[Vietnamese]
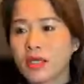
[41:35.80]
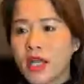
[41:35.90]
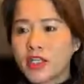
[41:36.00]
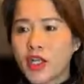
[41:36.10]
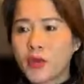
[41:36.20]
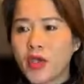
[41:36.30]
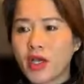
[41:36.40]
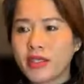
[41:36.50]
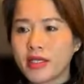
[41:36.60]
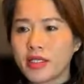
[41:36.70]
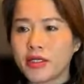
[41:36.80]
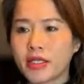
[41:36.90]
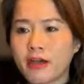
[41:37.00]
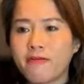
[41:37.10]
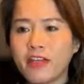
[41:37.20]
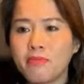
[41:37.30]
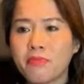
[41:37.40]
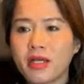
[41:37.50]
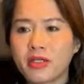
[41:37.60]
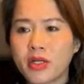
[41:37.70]
đều do những người ở phía
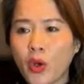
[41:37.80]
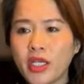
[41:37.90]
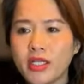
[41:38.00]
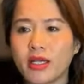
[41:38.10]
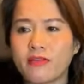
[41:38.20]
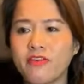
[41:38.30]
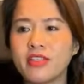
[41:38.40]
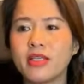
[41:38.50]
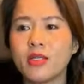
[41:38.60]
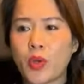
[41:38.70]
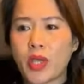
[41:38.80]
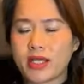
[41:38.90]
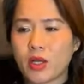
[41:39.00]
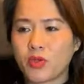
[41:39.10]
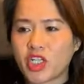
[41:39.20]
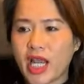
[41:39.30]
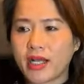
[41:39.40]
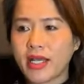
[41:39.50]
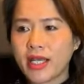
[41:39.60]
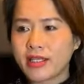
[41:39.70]
bên đối địch với chính quyền cộng sản
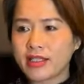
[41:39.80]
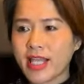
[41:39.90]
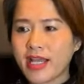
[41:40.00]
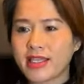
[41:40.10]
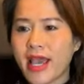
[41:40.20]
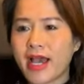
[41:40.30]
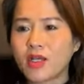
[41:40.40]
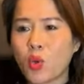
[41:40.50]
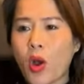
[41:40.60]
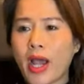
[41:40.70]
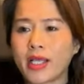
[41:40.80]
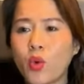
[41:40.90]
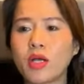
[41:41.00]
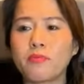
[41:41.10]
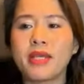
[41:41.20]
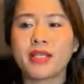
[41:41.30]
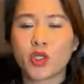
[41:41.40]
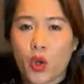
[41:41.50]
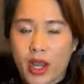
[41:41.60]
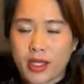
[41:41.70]
hay những tác giả ngoại quốc biên
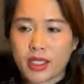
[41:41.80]
soạn.